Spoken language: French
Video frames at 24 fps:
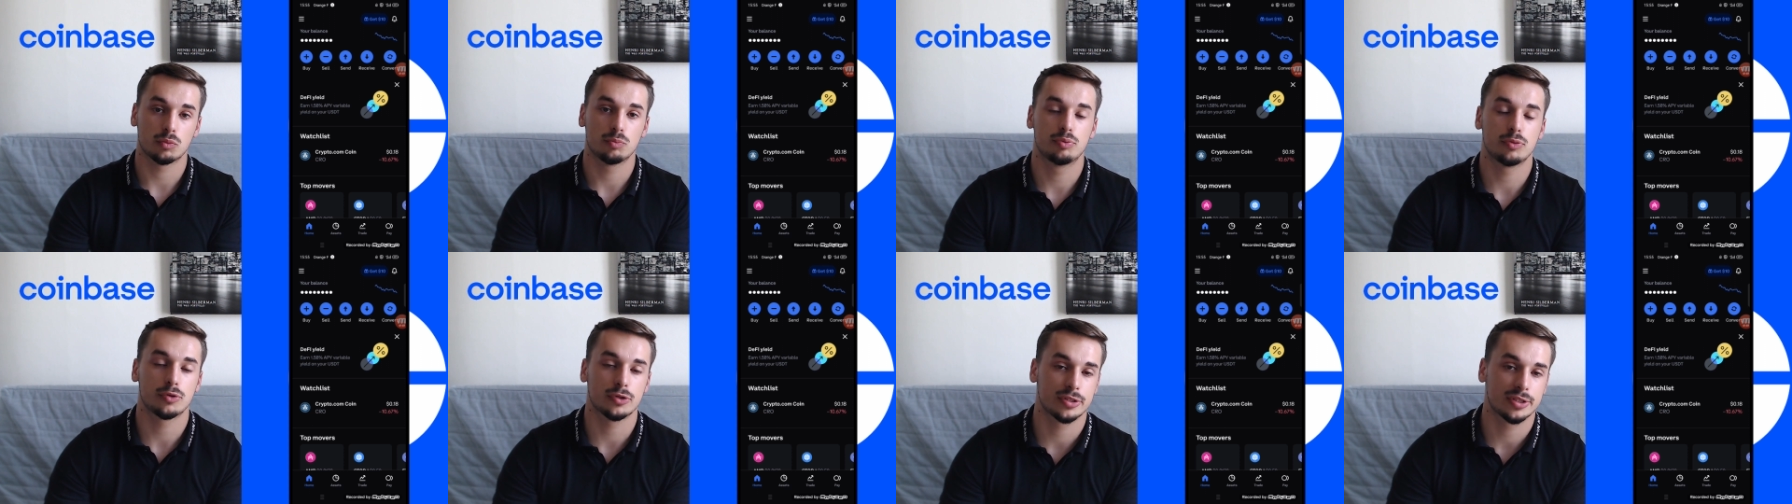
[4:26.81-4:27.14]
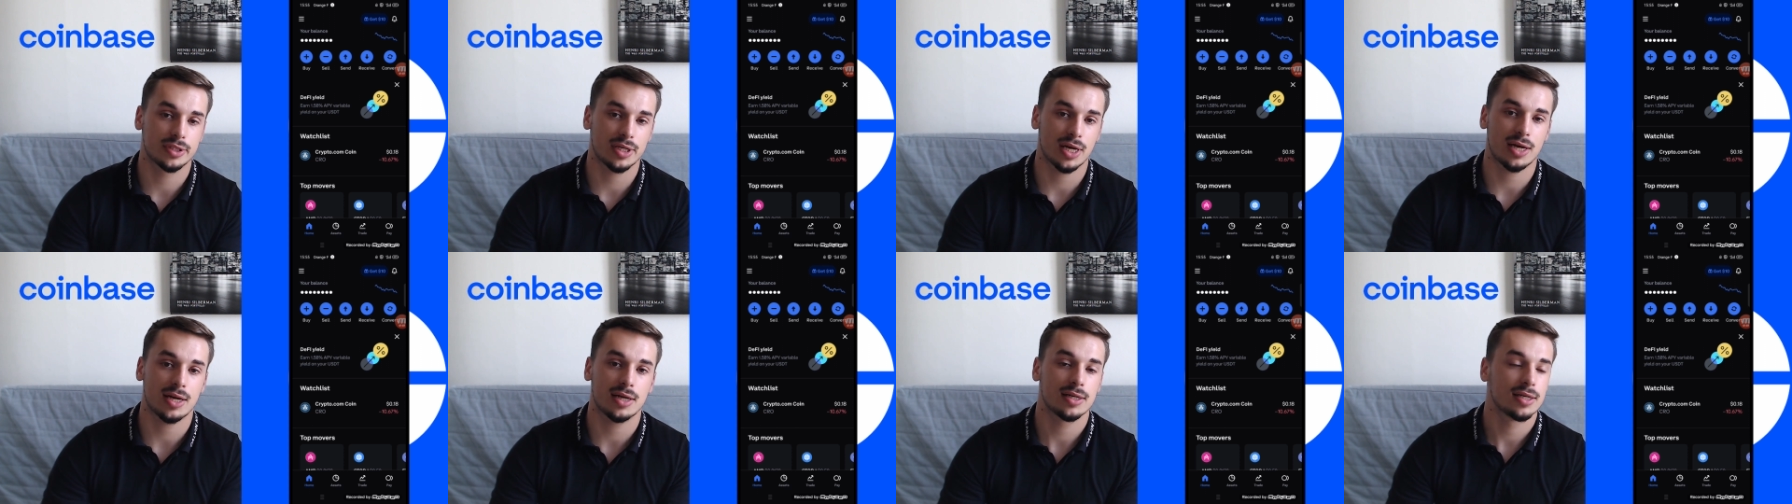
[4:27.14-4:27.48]
Pour
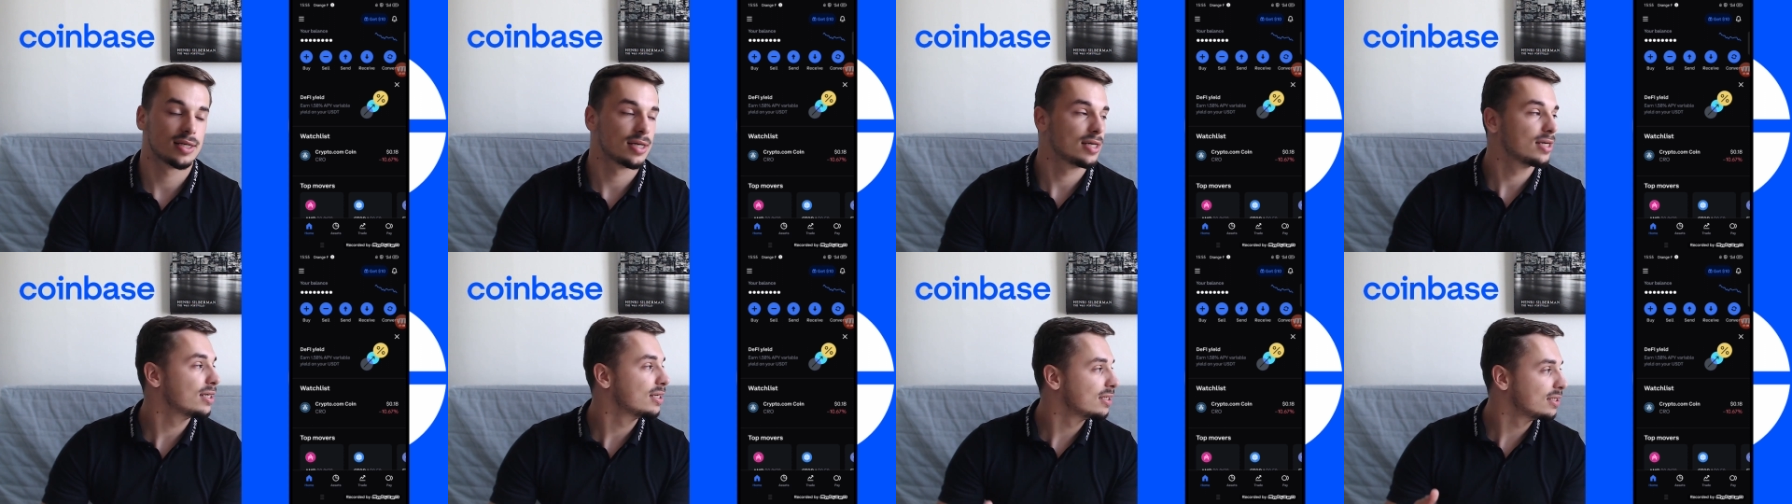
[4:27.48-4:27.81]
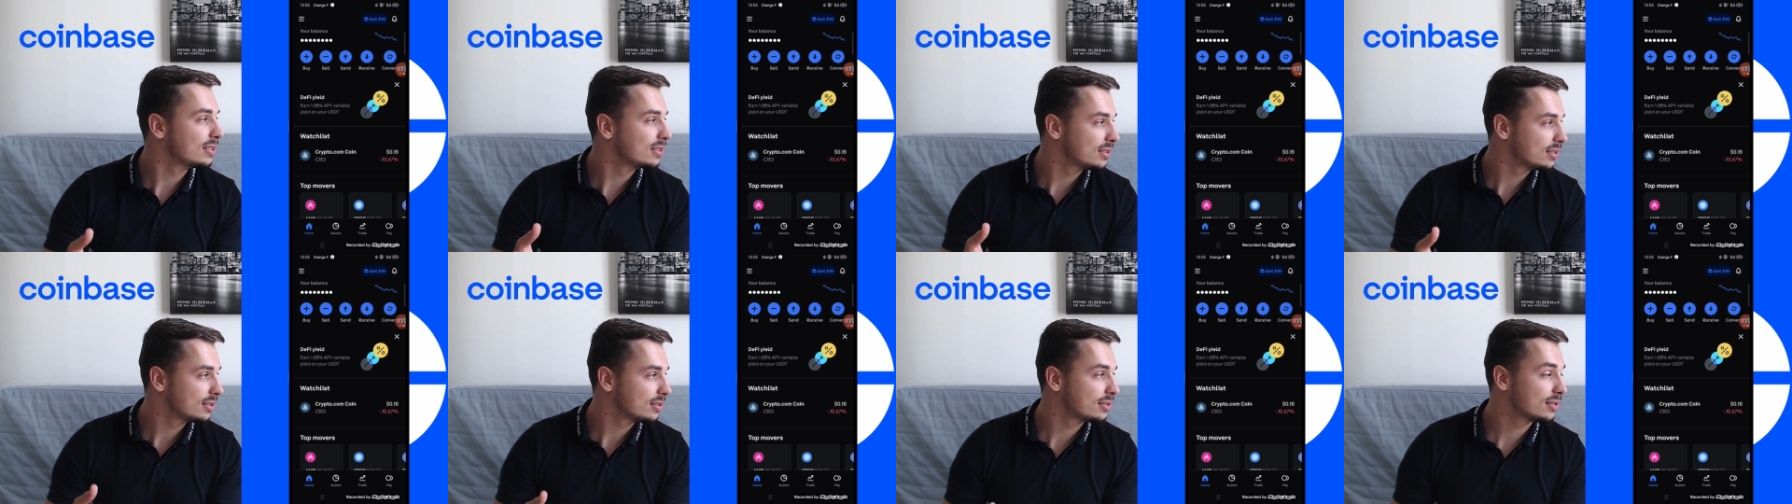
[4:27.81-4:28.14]
ça, très
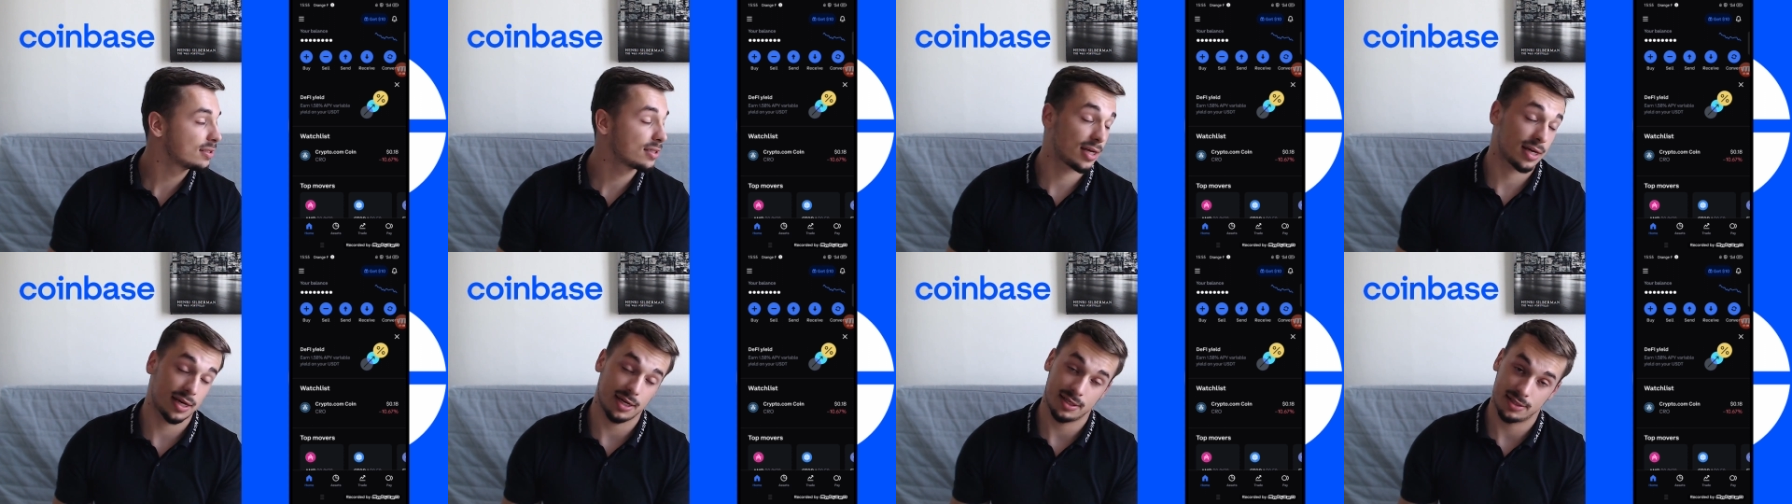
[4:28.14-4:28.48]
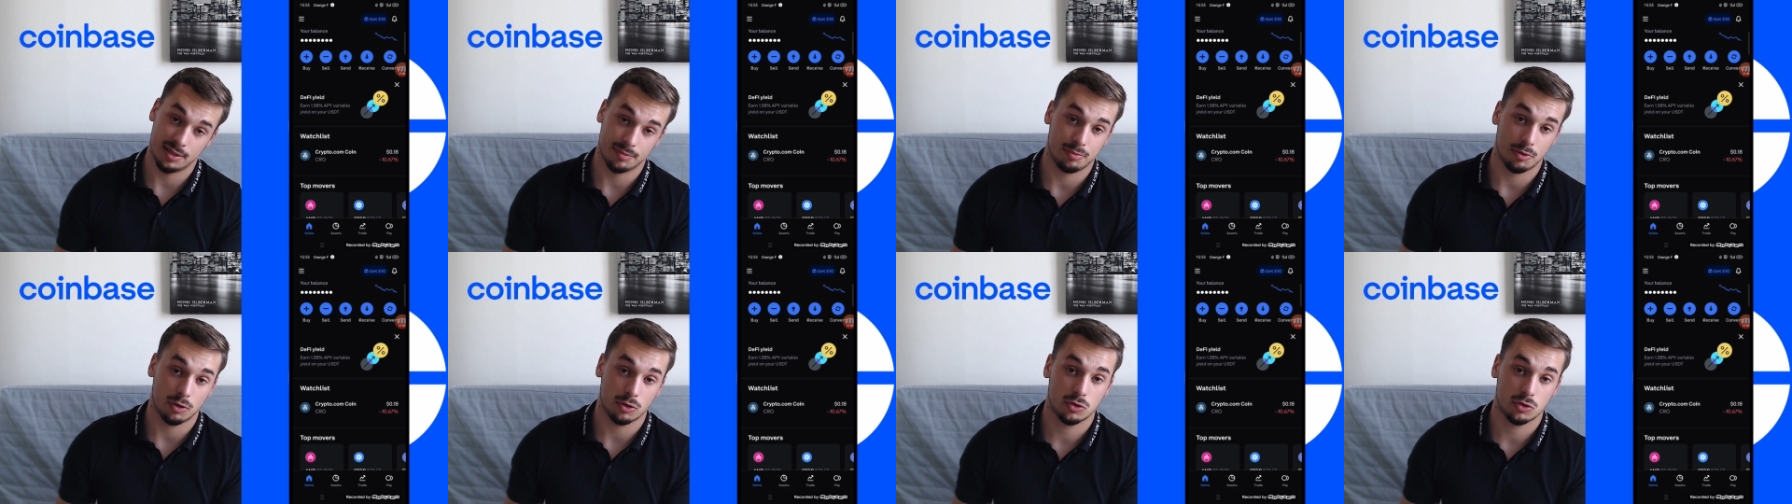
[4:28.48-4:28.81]
important. Très
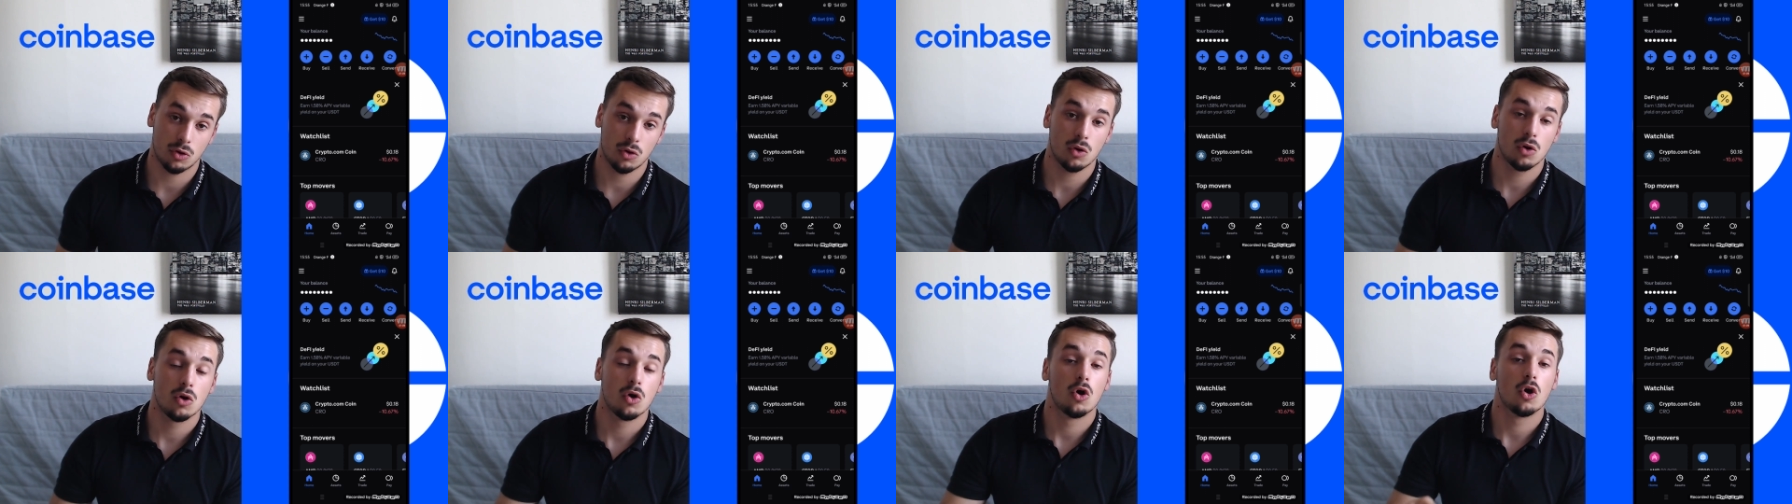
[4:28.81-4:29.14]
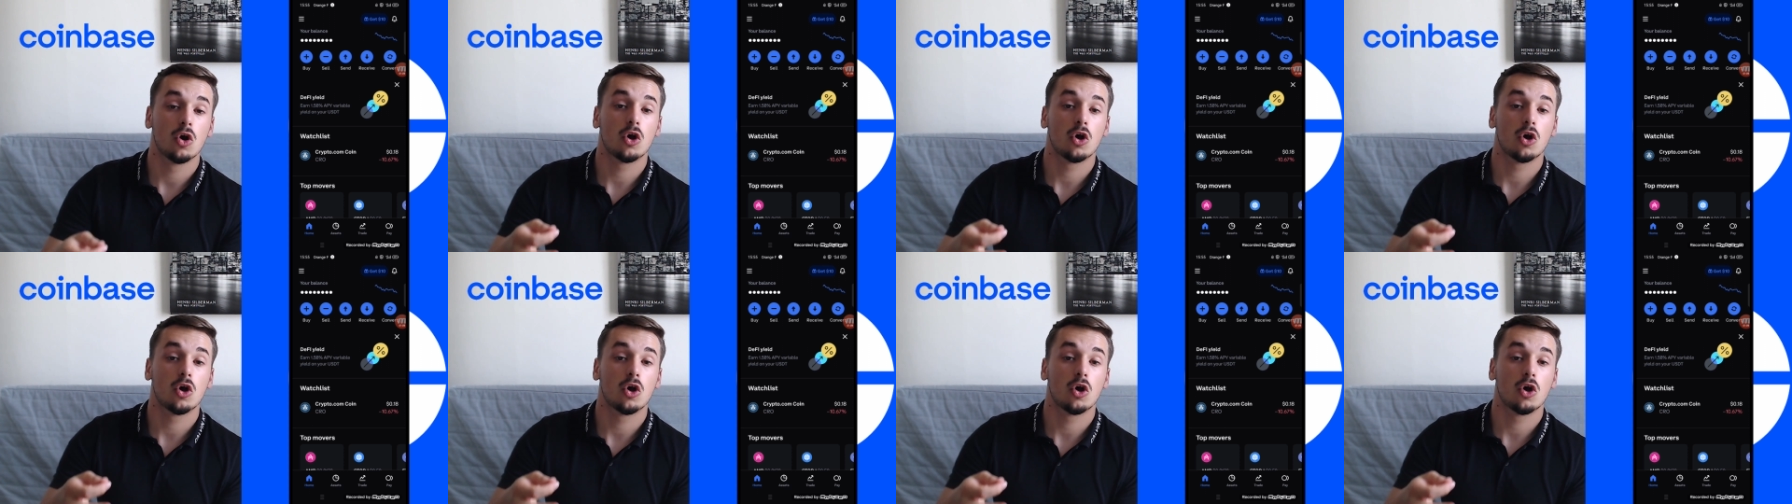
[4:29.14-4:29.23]
important.